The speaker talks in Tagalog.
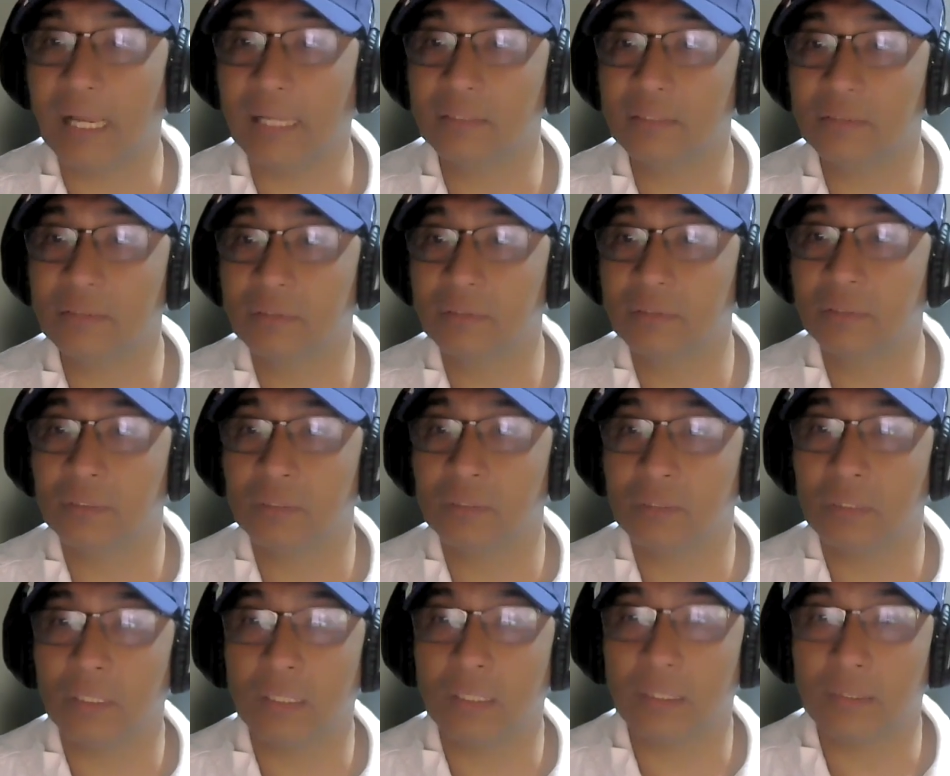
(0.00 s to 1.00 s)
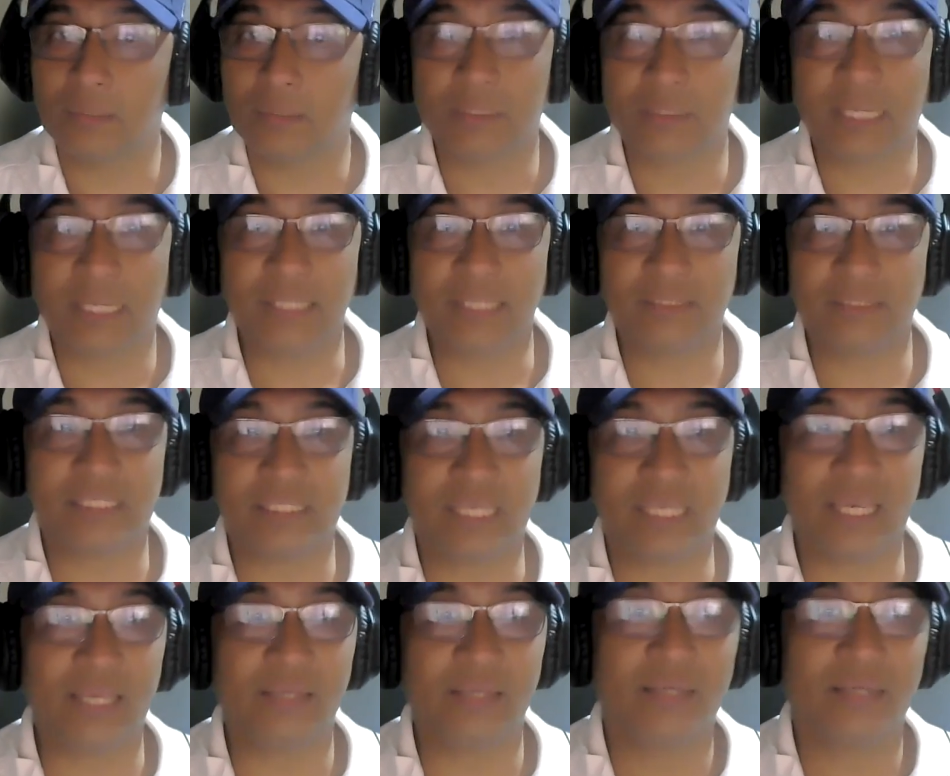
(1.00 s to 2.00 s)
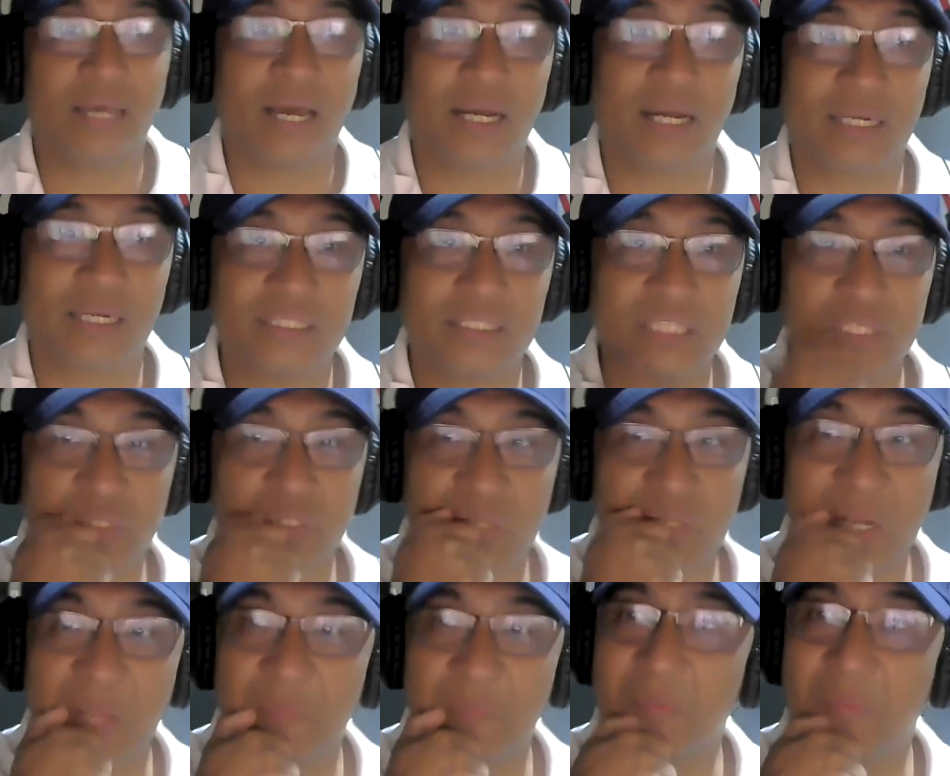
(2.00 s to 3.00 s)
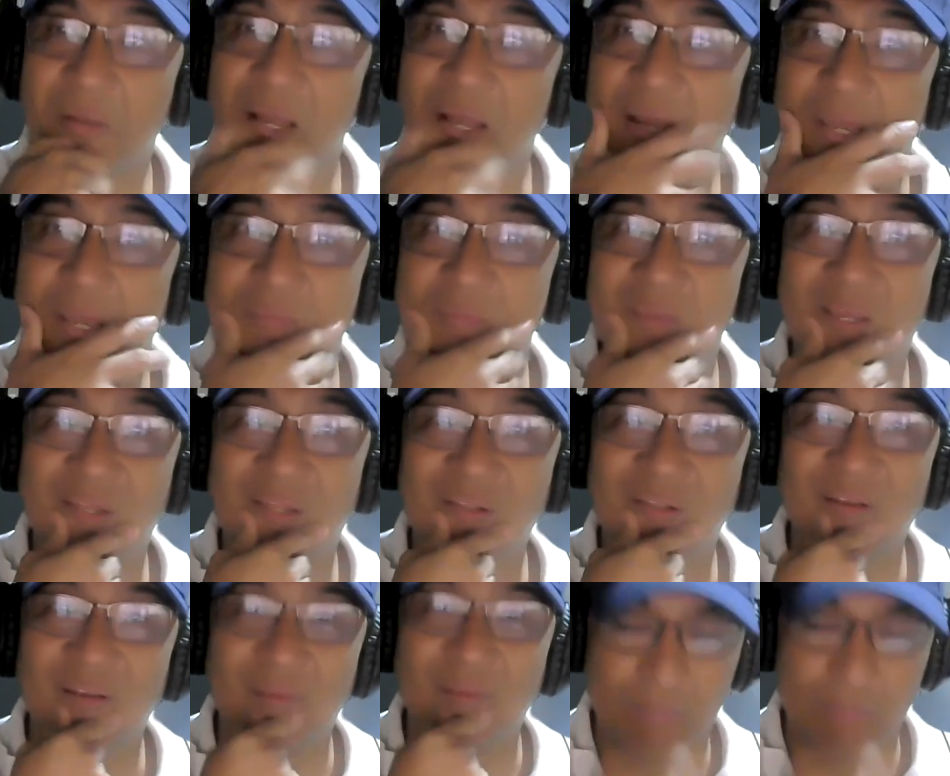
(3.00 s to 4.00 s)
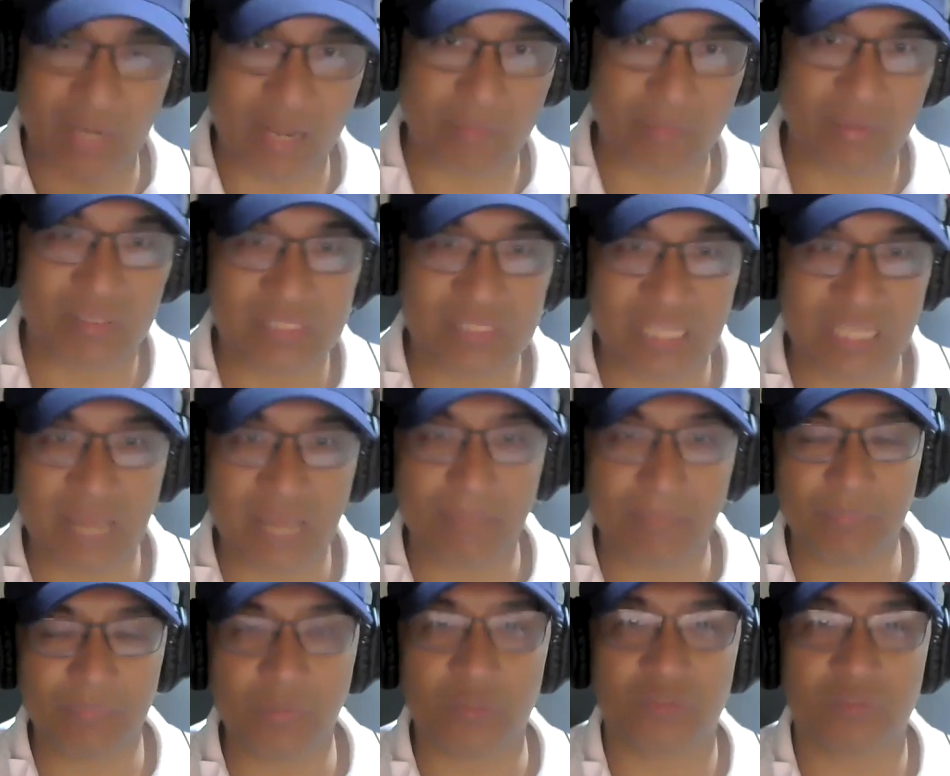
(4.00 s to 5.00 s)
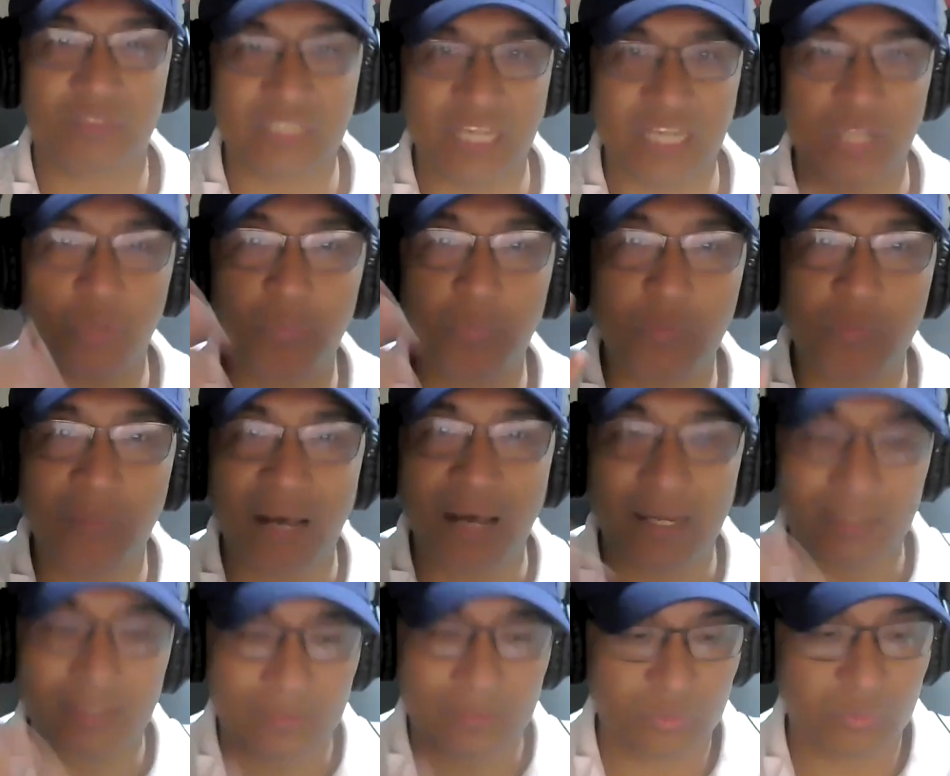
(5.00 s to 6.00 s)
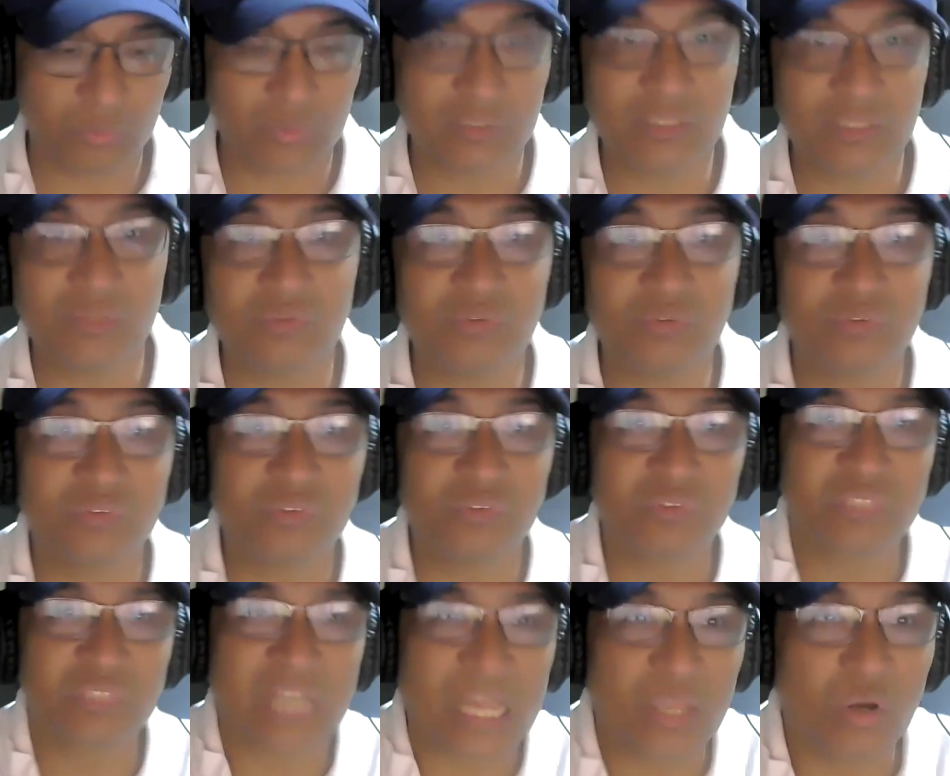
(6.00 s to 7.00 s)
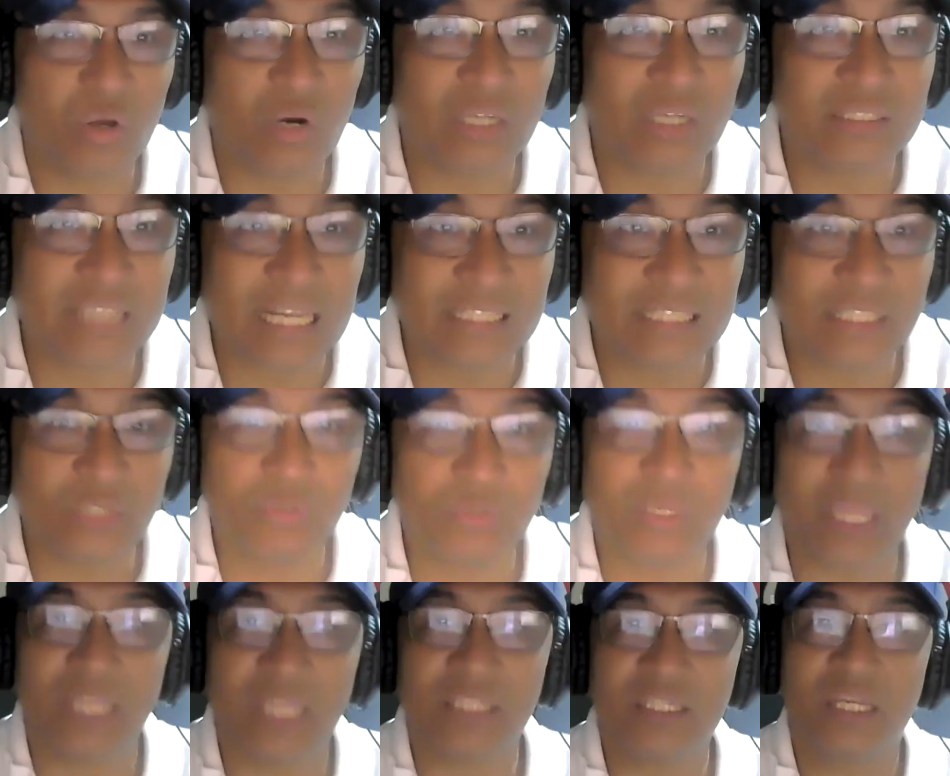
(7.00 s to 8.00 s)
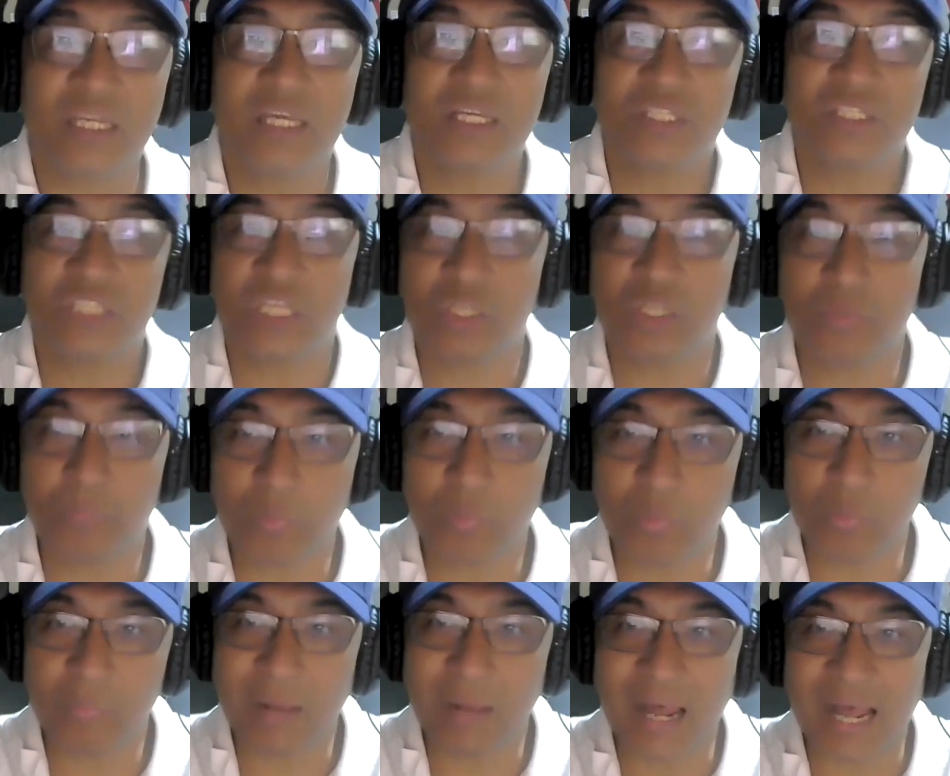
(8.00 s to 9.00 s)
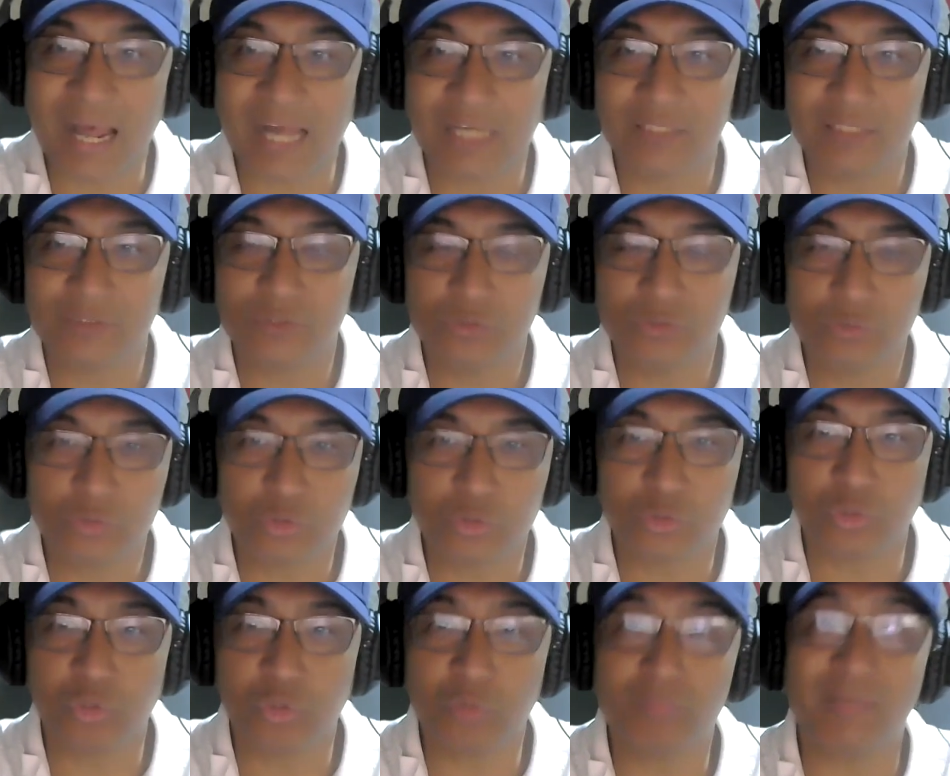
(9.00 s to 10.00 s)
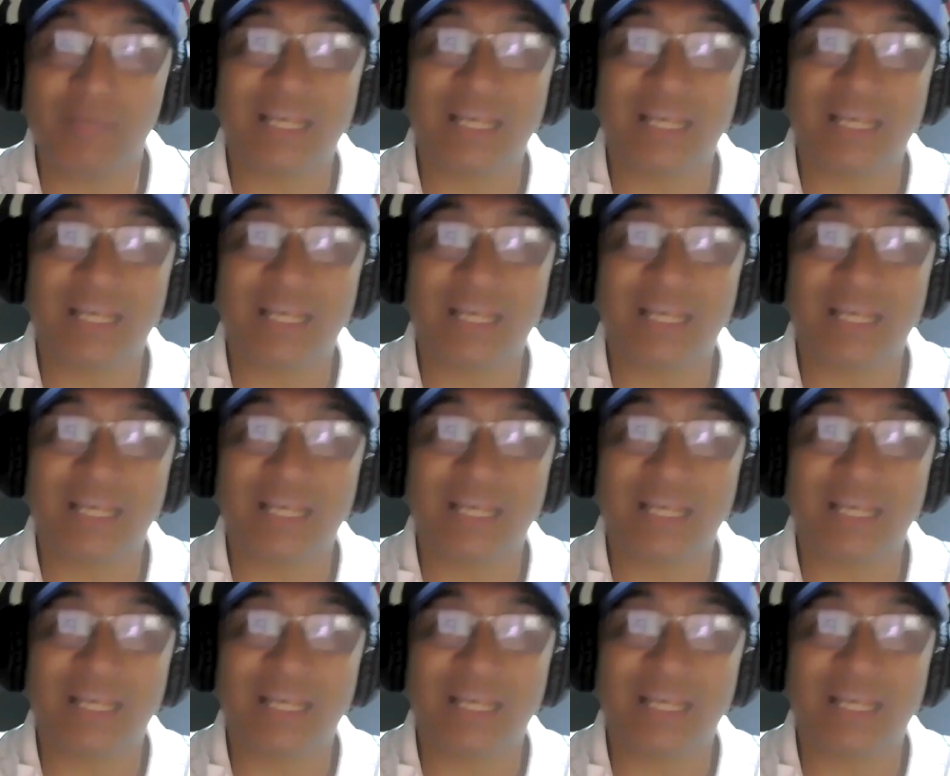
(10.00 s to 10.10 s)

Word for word: Ha? Okay, sige. Hanggang dito na lang po mga kaibigan ko. Nang maraming salamat po. Kayo po ba? Kung, kung, kung kayo ang tatanungin, sino po ba ang gusto